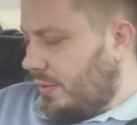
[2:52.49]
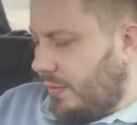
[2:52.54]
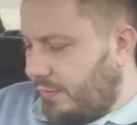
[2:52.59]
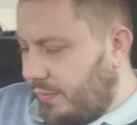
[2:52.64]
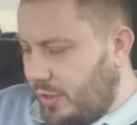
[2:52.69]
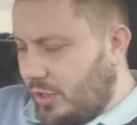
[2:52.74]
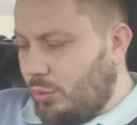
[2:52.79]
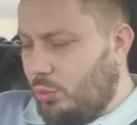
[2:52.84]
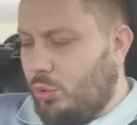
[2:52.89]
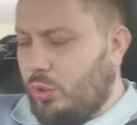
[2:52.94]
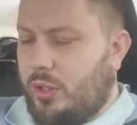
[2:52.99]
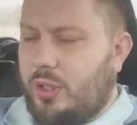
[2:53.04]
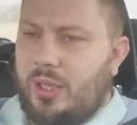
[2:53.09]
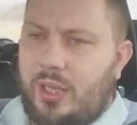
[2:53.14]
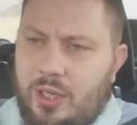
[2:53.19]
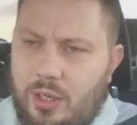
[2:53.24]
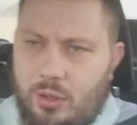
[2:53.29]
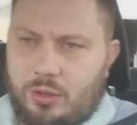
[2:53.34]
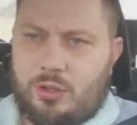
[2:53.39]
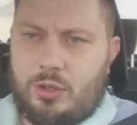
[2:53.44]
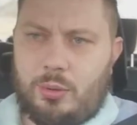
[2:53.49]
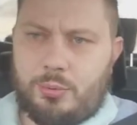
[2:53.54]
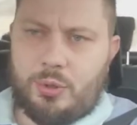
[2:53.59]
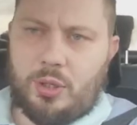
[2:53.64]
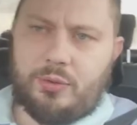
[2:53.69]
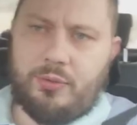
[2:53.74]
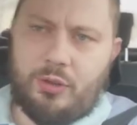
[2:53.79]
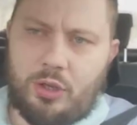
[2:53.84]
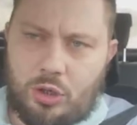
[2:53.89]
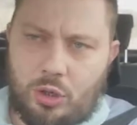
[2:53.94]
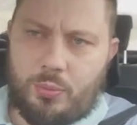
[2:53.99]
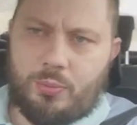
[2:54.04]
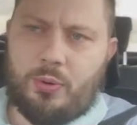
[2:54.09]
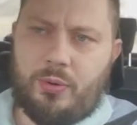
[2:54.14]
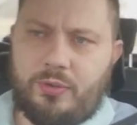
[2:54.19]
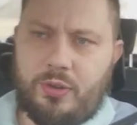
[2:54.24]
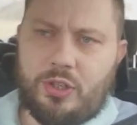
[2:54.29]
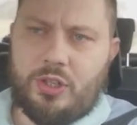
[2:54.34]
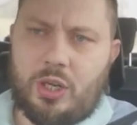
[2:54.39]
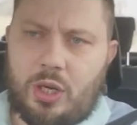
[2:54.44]
Według tego, co przed chwilką
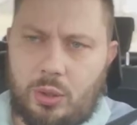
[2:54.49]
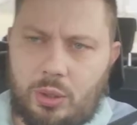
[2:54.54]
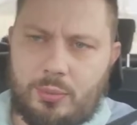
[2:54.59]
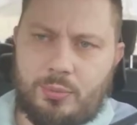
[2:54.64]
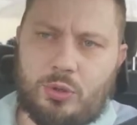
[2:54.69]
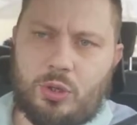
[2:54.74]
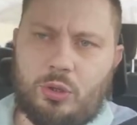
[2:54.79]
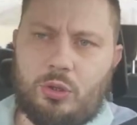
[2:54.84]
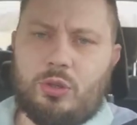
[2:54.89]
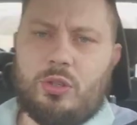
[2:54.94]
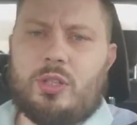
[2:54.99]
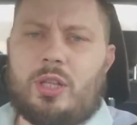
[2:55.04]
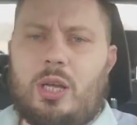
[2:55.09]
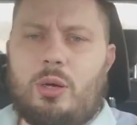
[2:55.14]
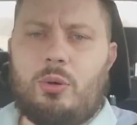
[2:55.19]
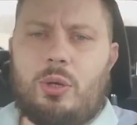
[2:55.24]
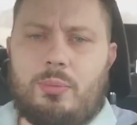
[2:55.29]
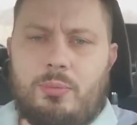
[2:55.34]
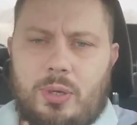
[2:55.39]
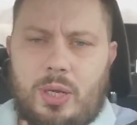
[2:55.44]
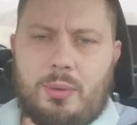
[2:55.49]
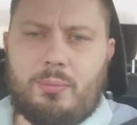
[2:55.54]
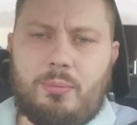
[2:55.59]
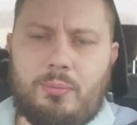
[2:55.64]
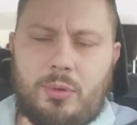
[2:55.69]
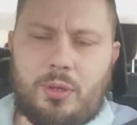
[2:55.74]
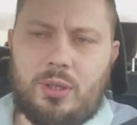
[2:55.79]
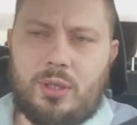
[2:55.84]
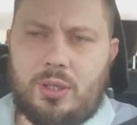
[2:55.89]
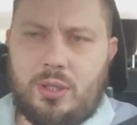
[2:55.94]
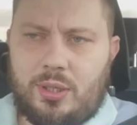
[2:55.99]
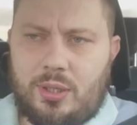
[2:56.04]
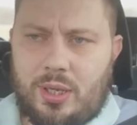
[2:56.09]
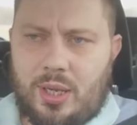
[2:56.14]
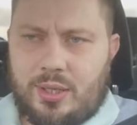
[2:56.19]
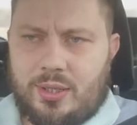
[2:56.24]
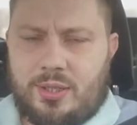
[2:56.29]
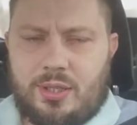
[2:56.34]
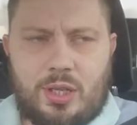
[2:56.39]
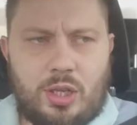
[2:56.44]
powiedziałem, co dostałem na, y,
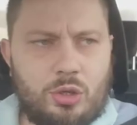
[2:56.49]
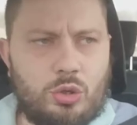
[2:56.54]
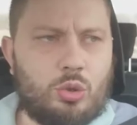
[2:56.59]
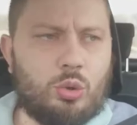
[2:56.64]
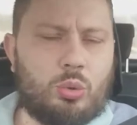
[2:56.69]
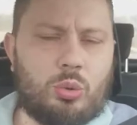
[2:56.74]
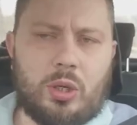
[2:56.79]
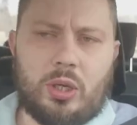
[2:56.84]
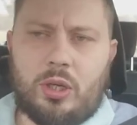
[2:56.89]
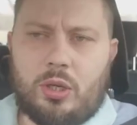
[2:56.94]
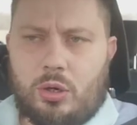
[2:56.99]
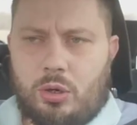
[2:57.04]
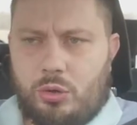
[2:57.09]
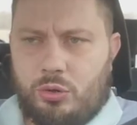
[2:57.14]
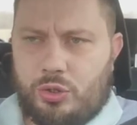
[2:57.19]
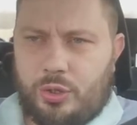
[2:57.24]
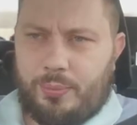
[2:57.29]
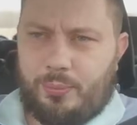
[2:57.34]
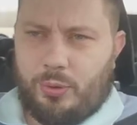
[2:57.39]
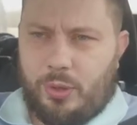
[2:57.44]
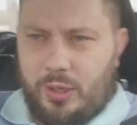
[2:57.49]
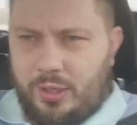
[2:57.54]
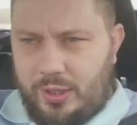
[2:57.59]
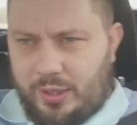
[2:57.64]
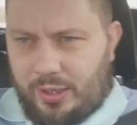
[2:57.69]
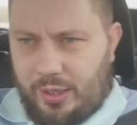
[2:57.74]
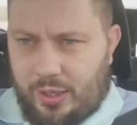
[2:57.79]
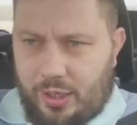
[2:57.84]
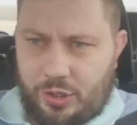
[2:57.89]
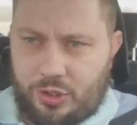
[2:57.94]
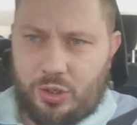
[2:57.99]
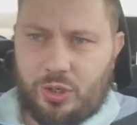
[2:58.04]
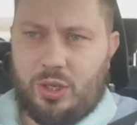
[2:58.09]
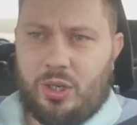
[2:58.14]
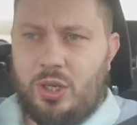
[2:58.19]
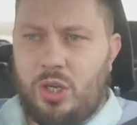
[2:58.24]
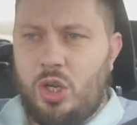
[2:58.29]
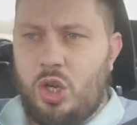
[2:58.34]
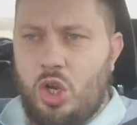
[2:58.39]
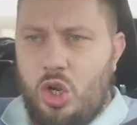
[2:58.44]
na zdjęciu, które krąży po internecie,
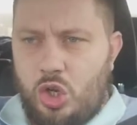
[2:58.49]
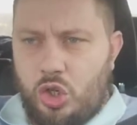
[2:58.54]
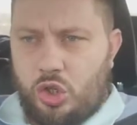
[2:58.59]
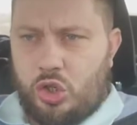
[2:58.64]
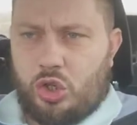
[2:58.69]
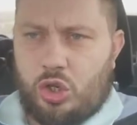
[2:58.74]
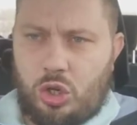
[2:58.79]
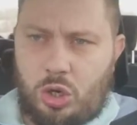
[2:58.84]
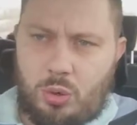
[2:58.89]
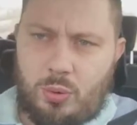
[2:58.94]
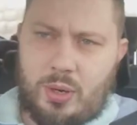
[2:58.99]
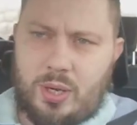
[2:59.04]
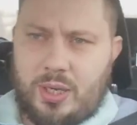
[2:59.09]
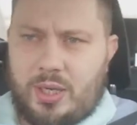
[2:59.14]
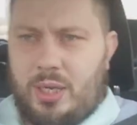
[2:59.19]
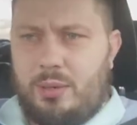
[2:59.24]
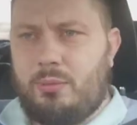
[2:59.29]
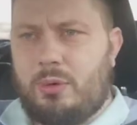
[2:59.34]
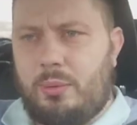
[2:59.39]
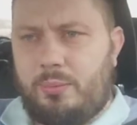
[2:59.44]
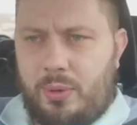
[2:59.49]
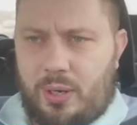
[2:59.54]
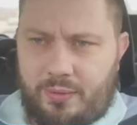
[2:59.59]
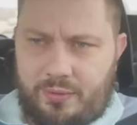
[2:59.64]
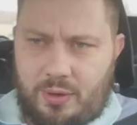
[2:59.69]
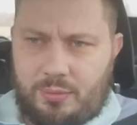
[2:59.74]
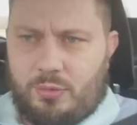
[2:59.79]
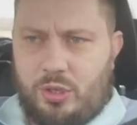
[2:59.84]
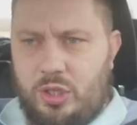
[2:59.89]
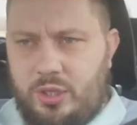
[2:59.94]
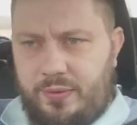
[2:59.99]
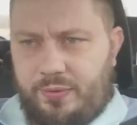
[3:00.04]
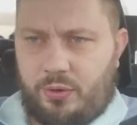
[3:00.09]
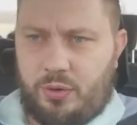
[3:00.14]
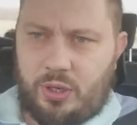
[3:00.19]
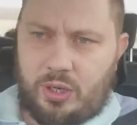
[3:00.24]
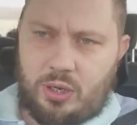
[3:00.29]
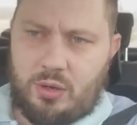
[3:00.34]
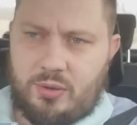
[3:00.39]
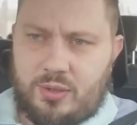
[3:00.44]
szkoła nie ma prawa mieć
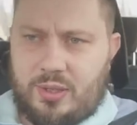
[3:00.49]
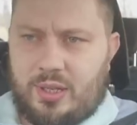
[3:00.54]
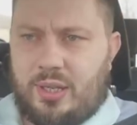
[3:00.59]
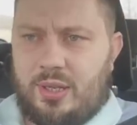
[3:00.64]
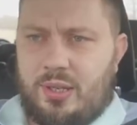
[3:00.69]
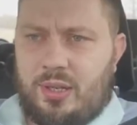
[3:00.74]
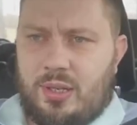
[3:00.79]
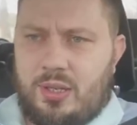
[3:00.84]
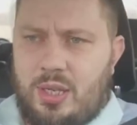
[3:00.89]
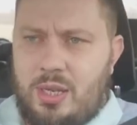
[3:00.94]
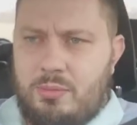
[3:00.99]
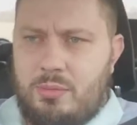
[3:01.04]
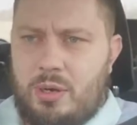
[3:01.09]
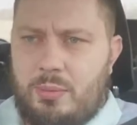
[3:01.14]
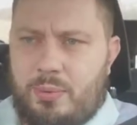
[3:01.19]
swojego zdania, nie ma